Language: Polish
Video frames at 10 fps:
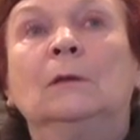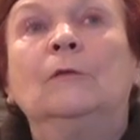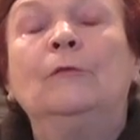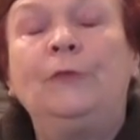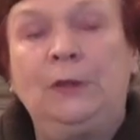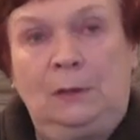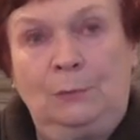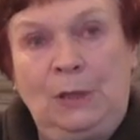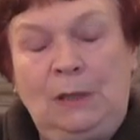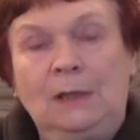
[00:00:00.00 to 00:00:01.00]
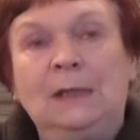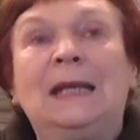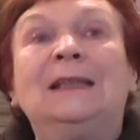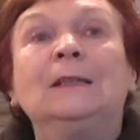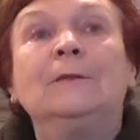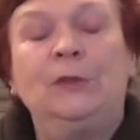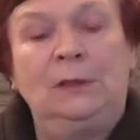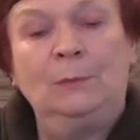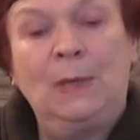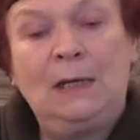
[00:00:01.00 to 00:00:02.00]
wydmy i na tych
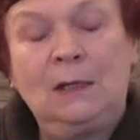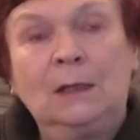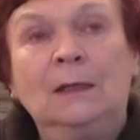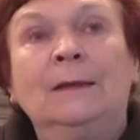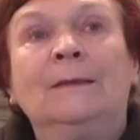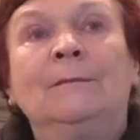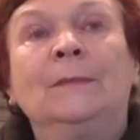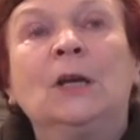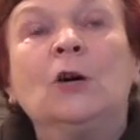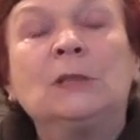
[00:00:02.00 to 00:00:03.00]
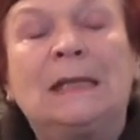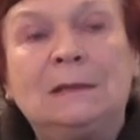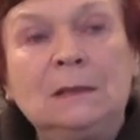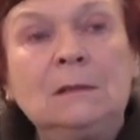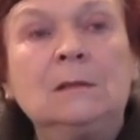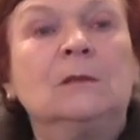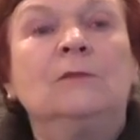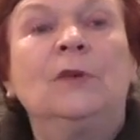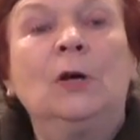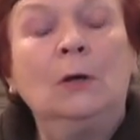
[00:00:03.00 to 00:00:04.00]
wydmach
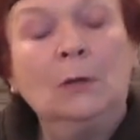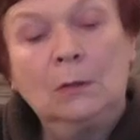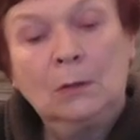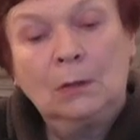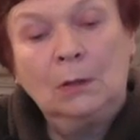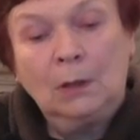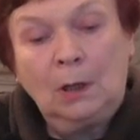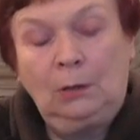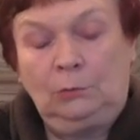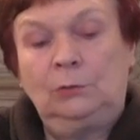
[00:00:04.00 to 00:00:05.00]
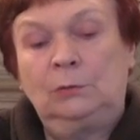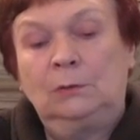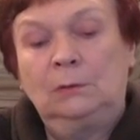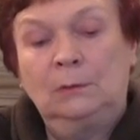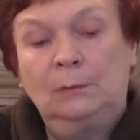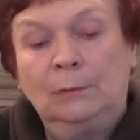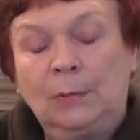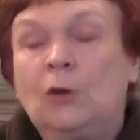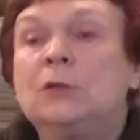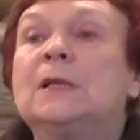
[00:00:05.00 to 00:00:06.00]
osadnictwo od
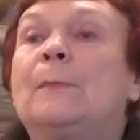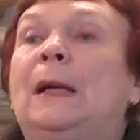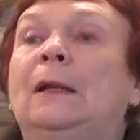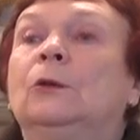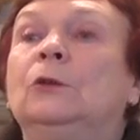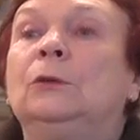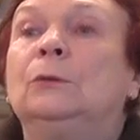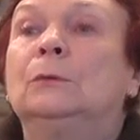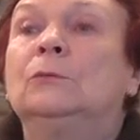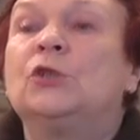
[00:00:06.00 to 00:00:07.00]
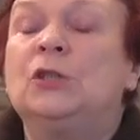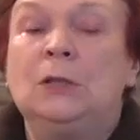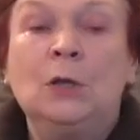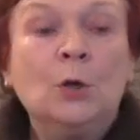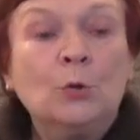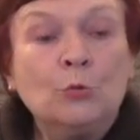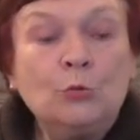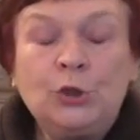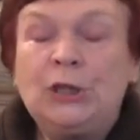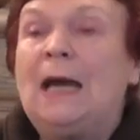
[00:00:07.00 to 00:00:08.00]
końca paleolitu, czyli
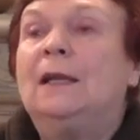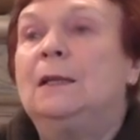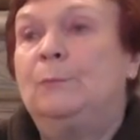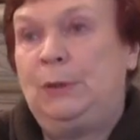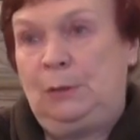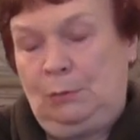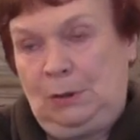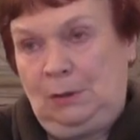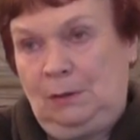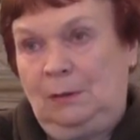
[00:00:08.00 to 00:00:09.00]
usiane były